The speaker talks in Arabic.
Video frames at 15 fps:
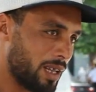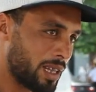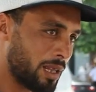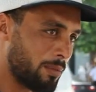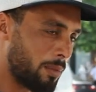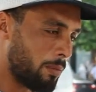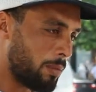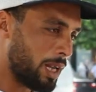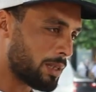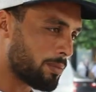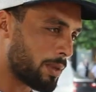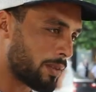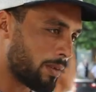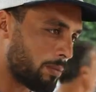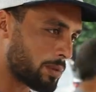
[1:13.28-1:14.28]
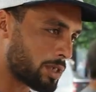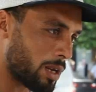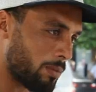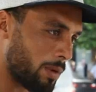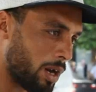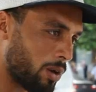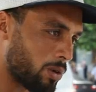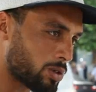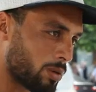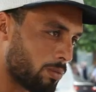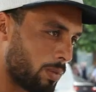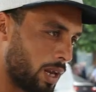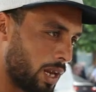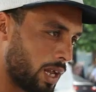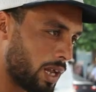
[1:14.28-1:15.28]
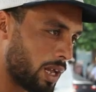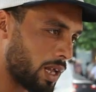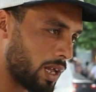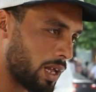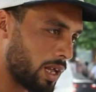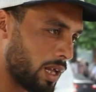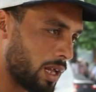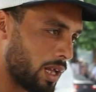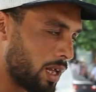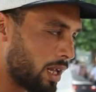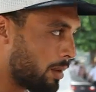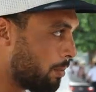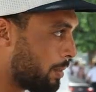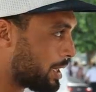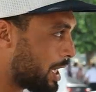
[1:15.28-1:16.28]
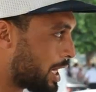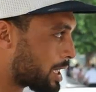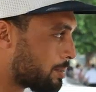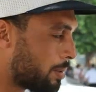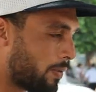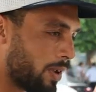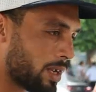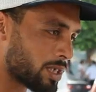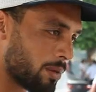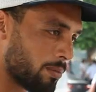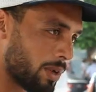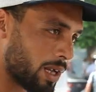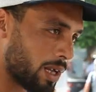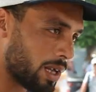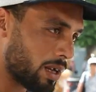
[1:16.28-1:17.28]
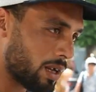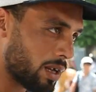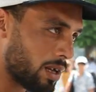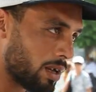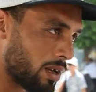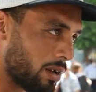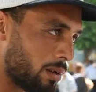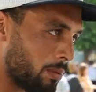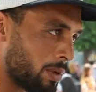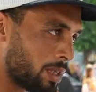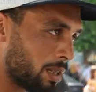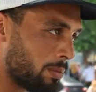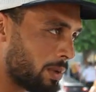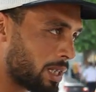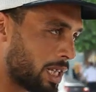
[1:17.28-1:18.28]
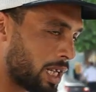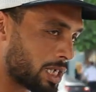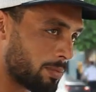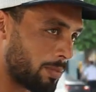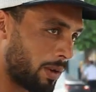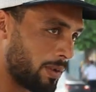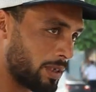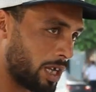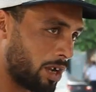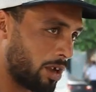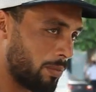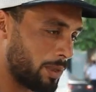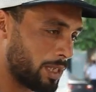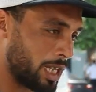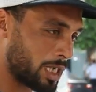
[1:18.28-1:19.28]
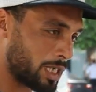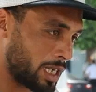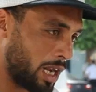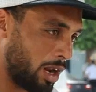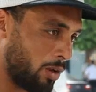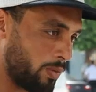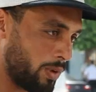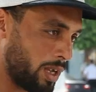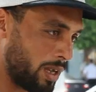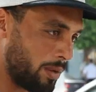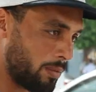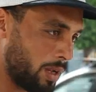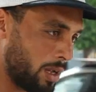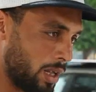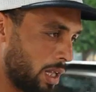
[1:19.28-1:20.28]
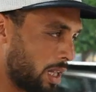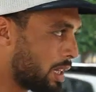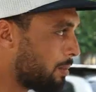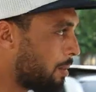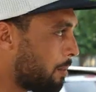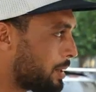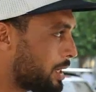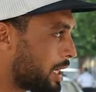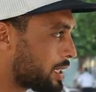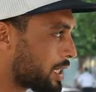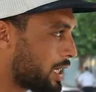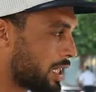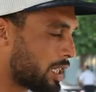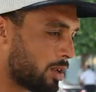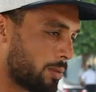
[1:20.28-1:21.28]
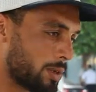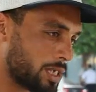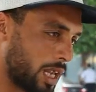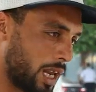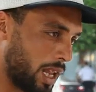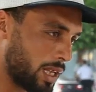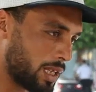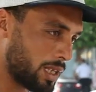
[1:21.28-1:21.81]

ثم بلاد ما ثمش الماء اقسم بالله مدارس ما فيهاش الماء مدارس مرات هكا المدارس صلحوا فيها ثم مدارس غادي تو ما تصلح